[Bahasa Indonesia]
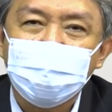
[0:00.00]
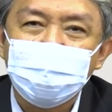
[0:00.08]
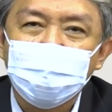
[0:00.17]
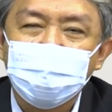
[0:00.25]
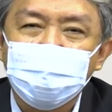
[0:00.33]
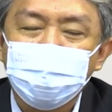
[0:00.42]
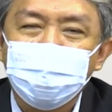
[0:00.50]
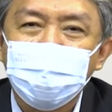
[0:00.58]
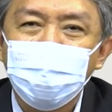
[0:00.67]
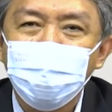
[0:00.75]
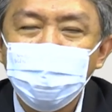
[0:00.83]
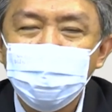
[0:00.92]
adalah
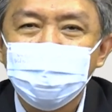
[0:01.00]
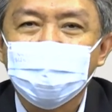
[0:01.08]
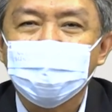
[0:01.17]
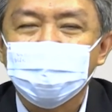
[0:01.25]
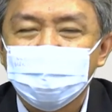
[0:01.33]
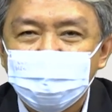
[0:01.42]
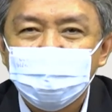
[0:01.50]
penunjang